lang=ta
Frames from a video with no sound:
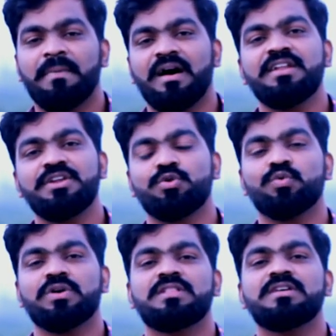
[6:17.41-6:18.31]
மாரி டூ
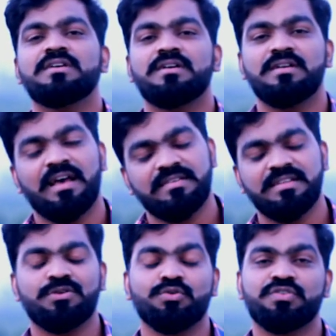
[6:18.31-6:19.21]
வந்து
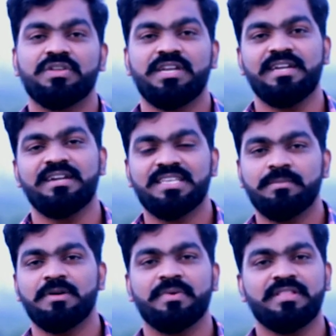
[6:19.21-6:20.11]
லாஸ்ட் இயர் டூ தௌசண்ட் எயிட்டீன்
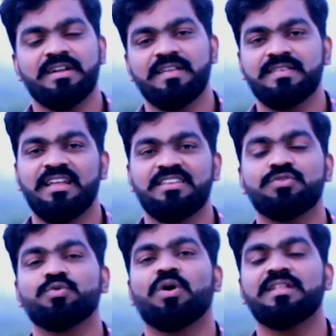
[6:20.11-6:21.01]
டிசம்பர் மந்த்து ரிலீஸ்
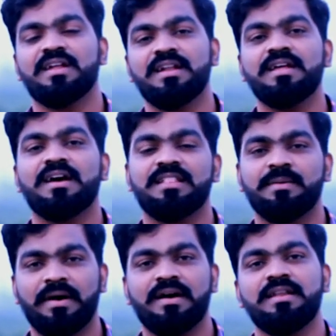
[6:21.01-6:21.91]
ஆயிடுச்சு ஸோ அதனால்
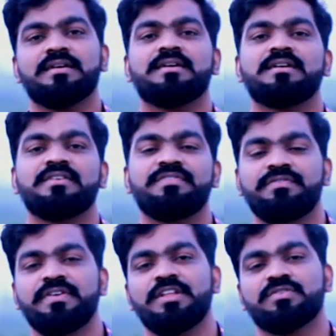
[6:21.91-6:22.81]
அந்த மாரி
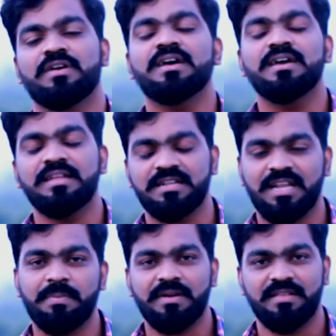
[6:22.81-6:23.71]
வீடியோ சாங்கை இந்த
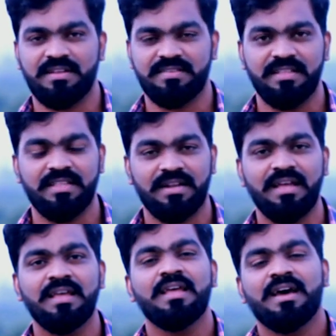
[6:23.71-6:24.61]
டாப் டென் லிஸ்ட்டில்
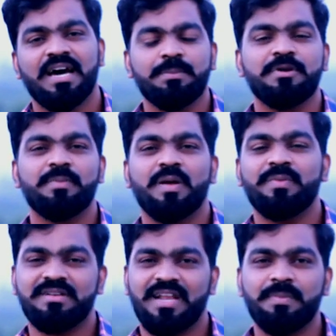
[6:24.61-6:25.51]
சேர்த்துக்கல அது மட்டும்
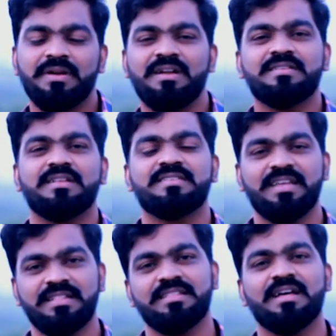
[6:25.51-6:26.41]
இல்லாமல் இந்த டாப் டென் லிஸ்ட்டில்
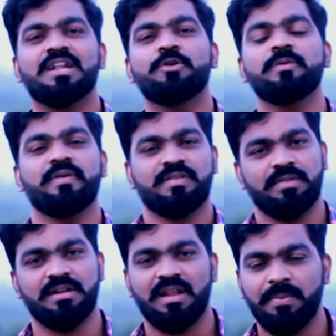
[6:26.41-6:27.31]
சேர்த்து தான் ரவுடி பேபி
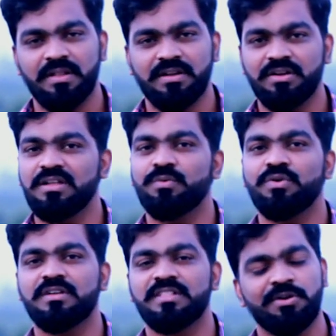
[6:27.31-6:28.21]
சாங் தான் டாப்பில் இருக்குன்னு
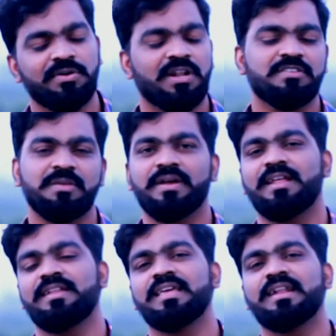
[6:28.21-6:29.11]
உங்களுக்கு தெரியணுங்கிற அவசியமே
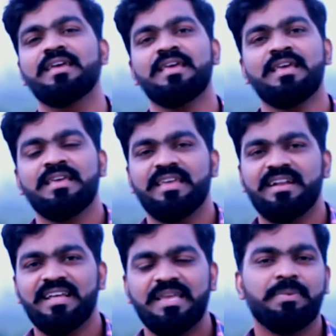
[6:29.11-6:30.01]
கிடையாது நினைக்கிறேன்
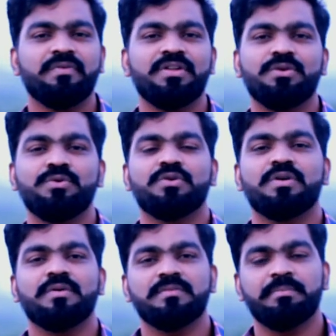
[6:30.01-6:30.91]
ஏன்னா இப்போ வரைக்கும்
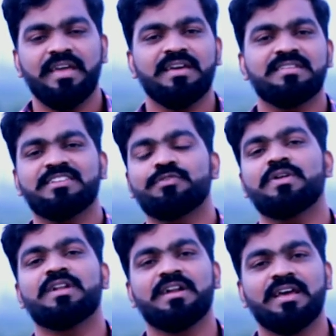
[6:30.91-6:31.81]
பயங்கர
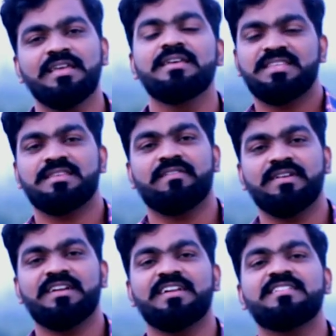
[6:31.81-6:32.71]
சக்ஸஸ்ஃபுல்லாக ரன் ஆகி
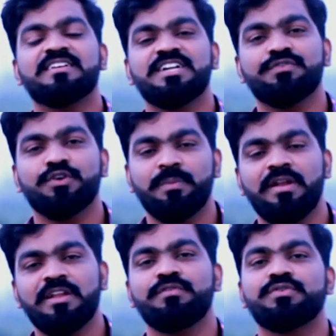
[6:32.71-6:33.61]
செவன் ஹண்ட்ரட் அண்ட் தேர்ட்டி ஃபோர்
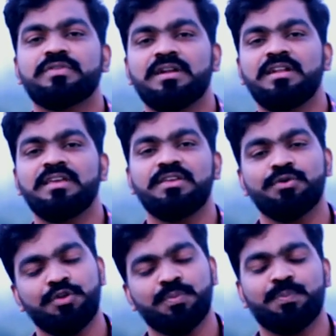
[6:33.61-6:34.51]
மில்லியன் வியூஸ் தாண்டி
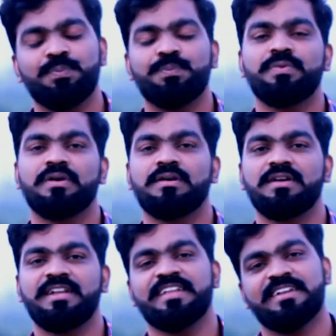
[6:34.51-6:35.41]
யூடியூப்
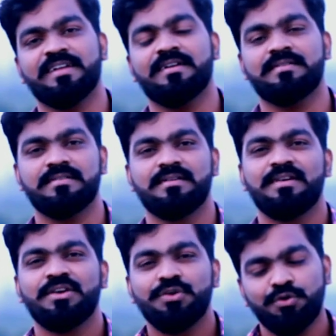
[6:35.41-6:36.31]
இந்தியன் ரெக்கார்ட்ஸ்
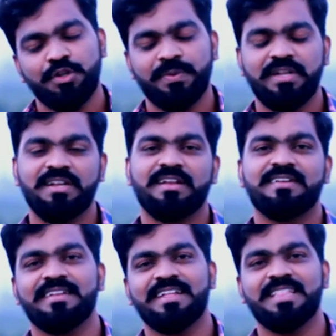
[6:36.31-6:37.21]
யூடியூப் இந்தியன்
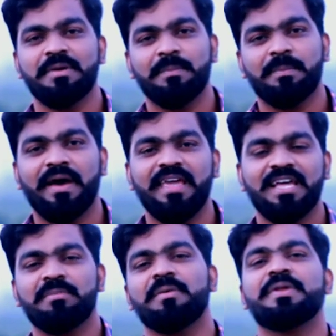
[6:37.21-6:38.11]
ரெக்கார்ட்ஸ் எல்லாத்தையுமே
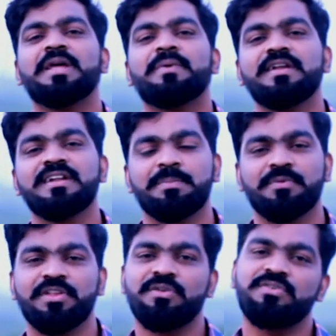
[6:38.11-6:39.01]
பயங்கரமாக பிரேக் பண்ணிவிட்டு இப்போ
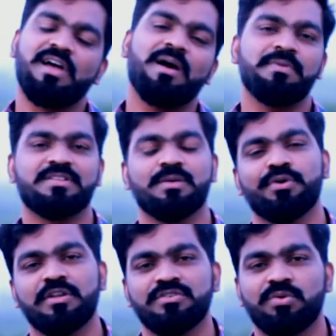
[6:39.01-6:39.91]
வரைக்கும் டாப் லிஸ்ட்டில்
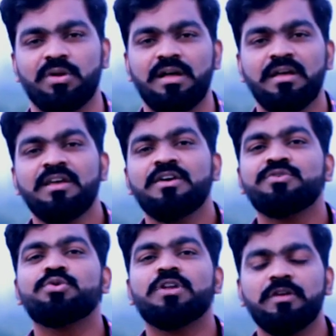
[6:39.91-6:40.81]
போயிருக்குன்னு சொல்லலாம்
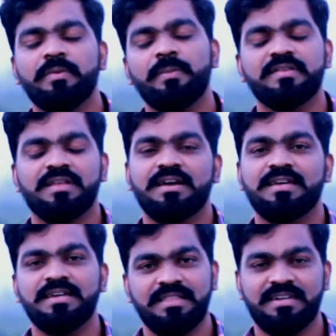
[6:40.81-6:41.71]
ஸோ ரவுடி பேபி
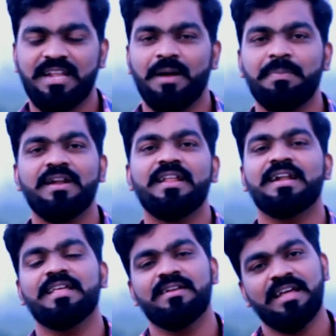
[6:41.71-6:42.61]
சாங்க்கு இந்த டாப் டெனில்
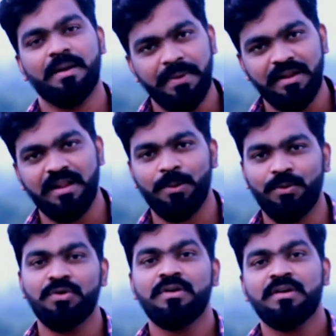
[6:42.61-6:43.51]
இடம் இல்லை அப்படின்னாலும்